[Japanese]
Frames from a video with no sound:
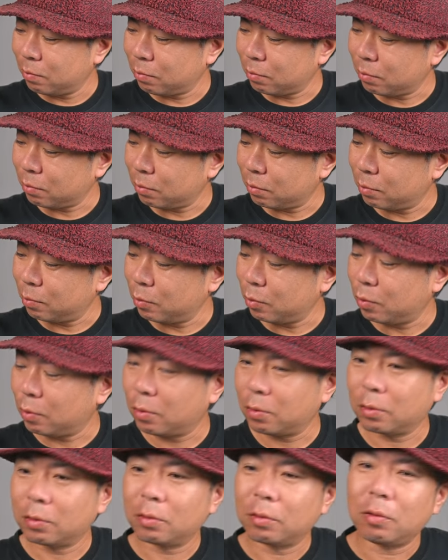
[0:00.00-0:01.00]
うん、
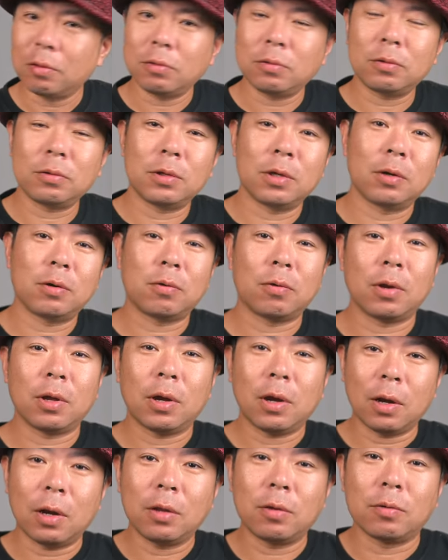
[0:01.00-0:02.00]
もう特にこ
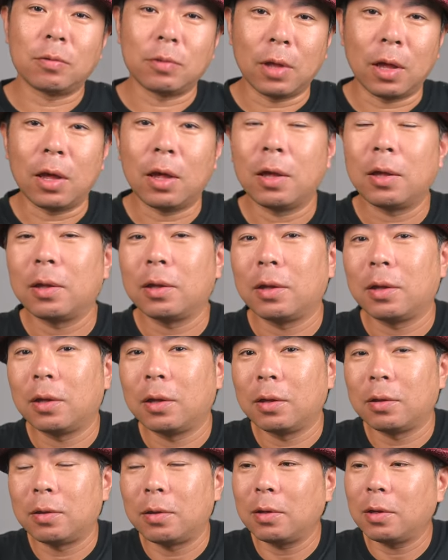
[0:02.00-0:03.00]
れからのね、
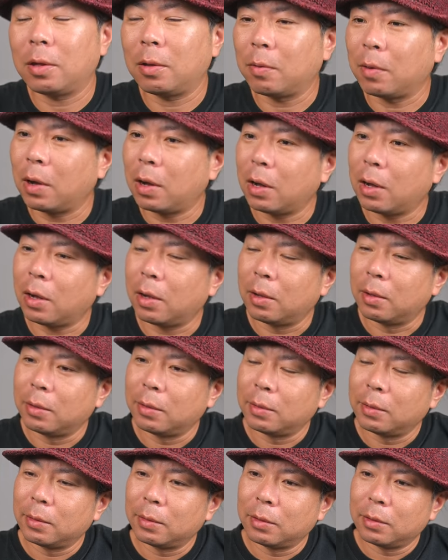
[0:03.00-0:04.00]
えー、時期は、
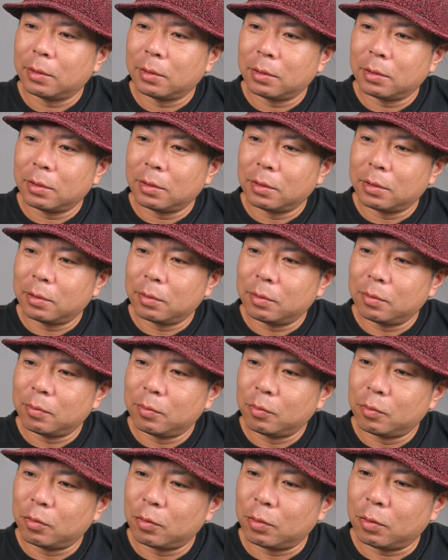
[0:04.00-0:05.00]

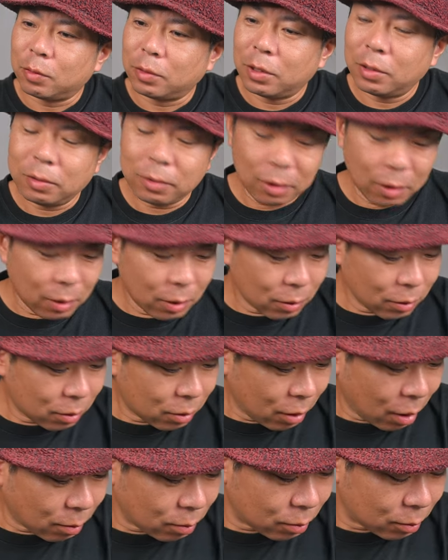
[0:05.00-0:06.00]
もう全然
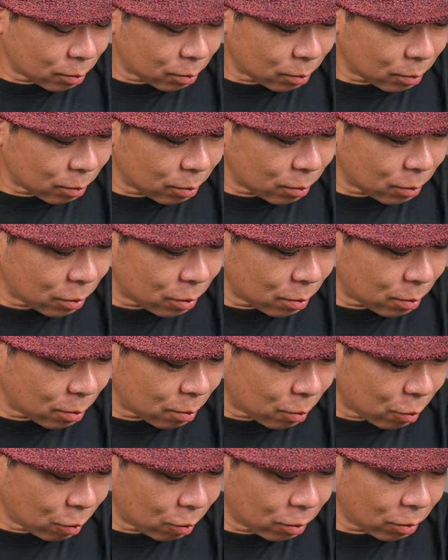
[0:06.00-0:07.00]
多分
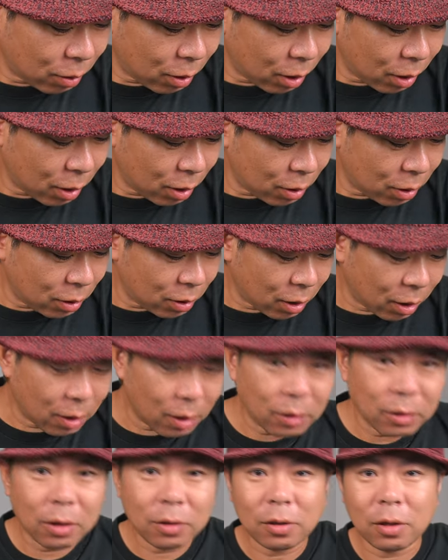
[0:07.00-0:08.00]
問題にな
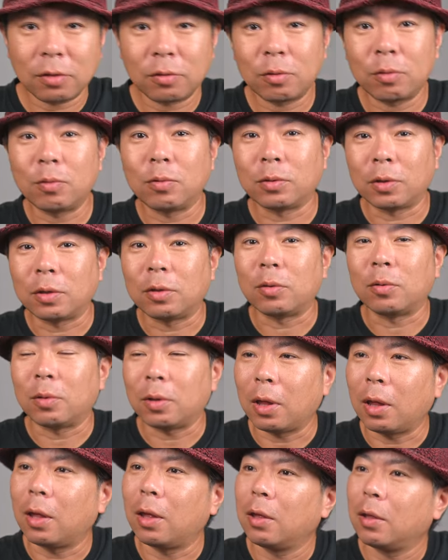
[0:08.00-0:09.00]
らなさそうです
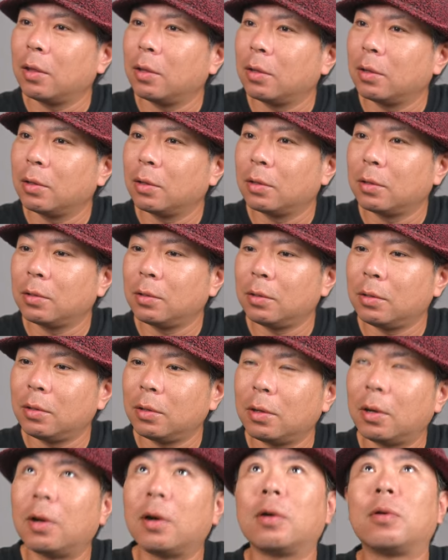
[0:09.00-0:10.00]
よね。
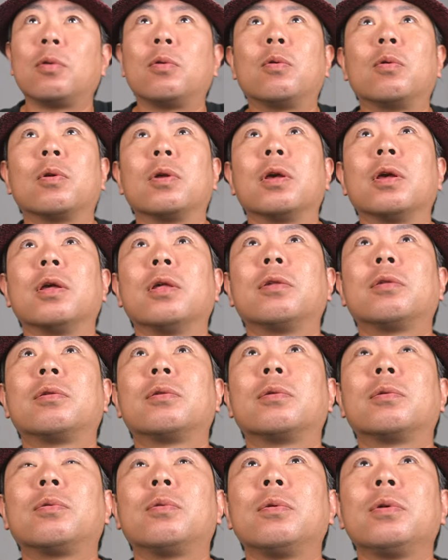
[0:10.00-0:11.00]
いやこれ
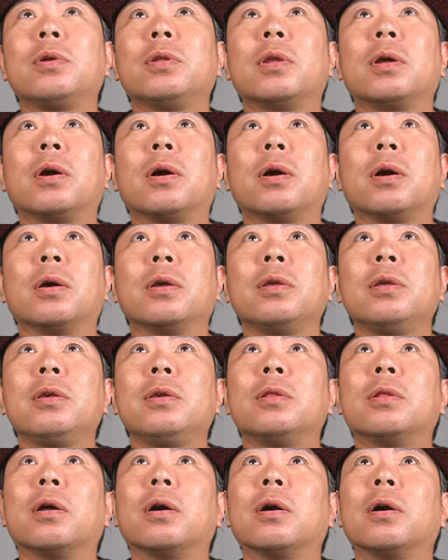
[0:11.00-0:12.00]
すごいな、
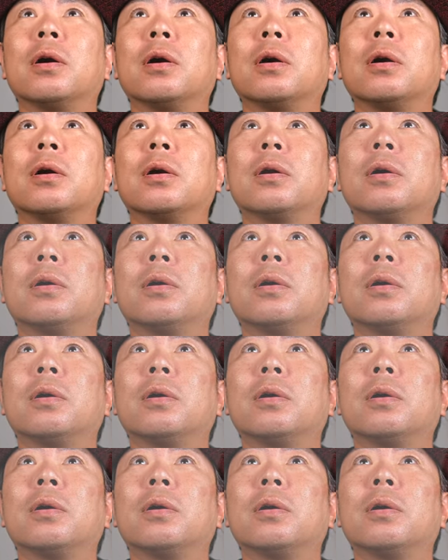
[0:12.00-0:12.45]
いいな。